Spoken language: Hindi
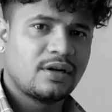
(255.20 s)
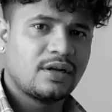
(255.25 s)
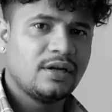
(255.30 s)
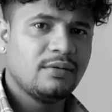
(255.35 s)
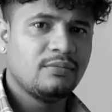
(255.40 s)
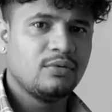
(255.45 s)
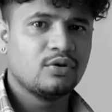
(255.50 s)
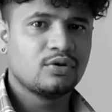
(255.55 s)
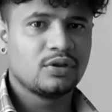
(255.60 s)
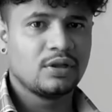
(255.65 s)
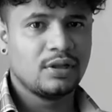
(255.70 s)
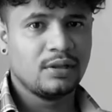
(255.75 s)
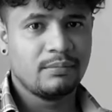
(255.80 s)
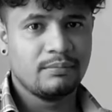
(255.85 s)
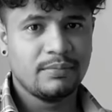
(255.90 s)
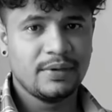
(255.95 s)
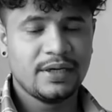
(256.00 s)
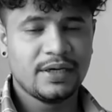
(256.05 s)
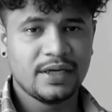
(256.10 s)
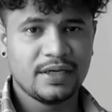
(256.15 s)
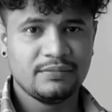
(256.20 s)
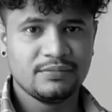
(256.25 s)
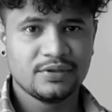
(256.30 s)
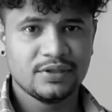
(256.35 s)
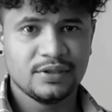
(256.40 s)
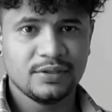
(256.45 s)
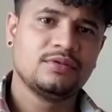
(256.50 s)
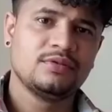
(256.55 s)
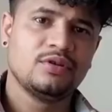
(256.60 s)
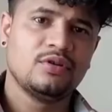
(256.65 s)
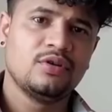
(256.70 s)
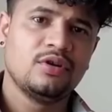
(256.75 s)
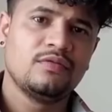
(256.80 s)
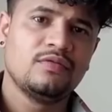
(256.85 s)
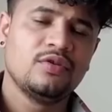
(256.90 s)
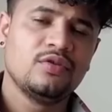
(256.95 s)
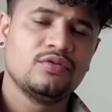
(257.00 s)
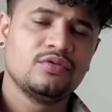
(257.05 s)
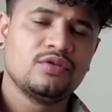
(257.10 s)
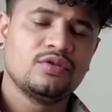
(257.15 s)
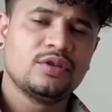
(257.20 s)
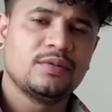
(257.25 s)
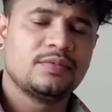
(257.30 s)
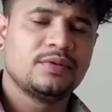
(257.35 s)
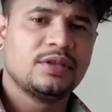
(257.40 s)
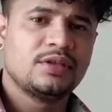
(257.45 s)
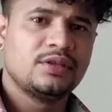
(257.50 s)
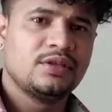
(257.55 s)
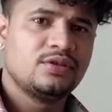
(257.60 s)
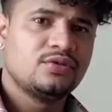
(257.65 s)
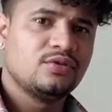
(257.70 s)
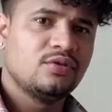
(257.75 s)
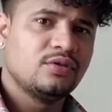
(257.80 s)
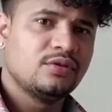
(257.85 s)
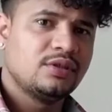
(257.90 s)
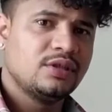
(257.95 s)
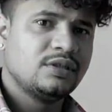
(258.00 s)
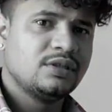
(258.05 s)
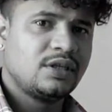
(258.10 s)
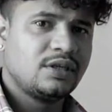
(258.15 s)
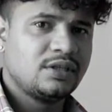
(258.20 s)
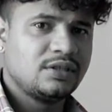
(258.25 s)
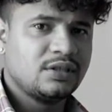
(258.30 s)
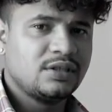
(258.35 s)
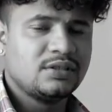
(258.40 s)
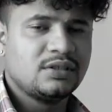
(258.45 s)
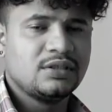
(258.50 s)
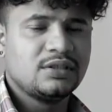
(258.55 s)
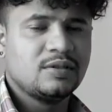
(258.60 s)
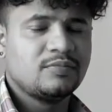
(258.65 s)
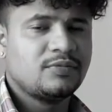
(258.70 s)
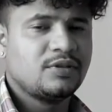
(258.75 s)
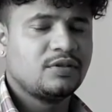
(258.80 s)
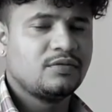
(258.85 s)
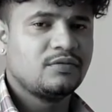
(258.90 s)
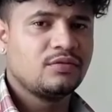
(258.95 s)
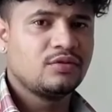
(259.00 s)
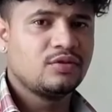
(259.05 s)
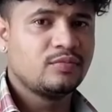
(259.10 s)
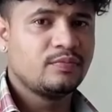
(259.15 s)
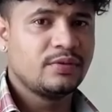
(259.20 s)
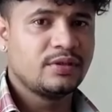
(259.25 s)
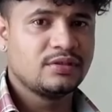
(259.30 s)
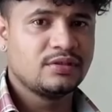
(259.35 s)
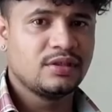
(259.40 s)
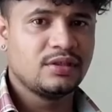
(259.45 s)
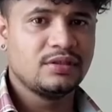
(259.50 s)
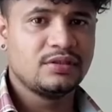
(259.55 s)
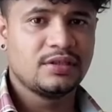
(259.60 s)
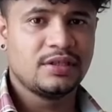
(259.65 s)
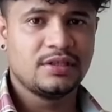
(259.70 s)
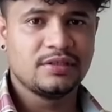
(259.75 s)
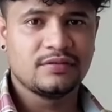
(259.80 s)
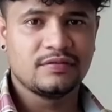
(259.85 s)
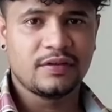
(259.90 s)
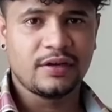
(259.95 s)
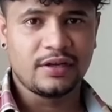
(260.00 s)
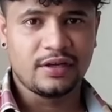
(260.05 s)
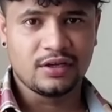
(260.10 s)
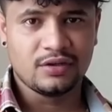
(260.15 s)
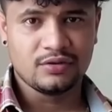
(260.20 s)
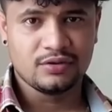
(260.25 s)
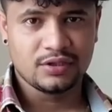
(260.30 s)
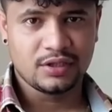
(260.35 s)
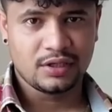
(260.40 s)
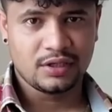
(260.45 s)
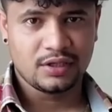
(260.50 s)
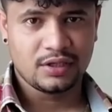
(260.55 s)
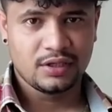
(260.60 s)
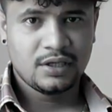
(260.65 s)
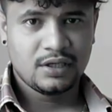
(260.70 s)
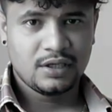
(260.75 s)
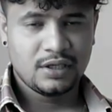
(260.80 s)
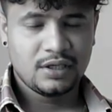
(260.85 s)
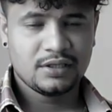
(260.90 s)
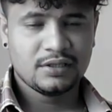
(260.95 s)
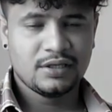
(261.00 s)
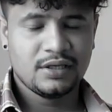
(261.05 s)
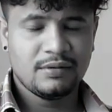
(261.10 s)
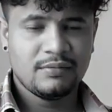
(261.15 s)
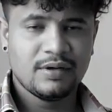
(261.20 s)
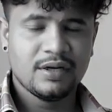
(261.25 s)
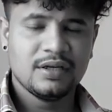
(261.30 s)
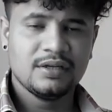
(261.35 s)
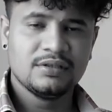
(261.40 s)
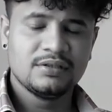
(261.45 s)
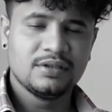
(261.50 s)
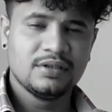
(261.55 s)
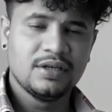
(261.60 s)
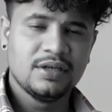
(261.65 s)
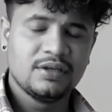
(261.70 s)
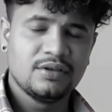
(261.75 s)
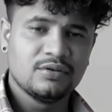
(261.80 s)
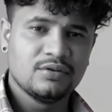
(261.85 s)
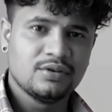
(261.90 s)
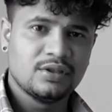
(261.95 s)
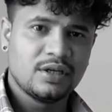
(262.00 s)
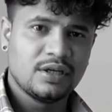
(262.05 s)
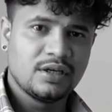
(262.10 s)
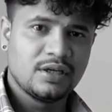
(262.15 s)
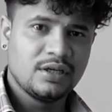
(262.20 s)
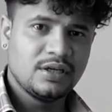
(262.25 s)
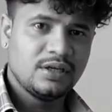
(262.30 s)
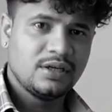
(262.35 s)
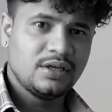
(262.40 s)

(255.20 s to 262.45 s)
हैं बहुत लंबे टाइम से और वो उनको तब तक नहीं छोड़ते जाने देते जब तक वो खुद पर्सनली सेटिस्फाई ना हो जाए इतना बड़ा इंसिडेंट होता है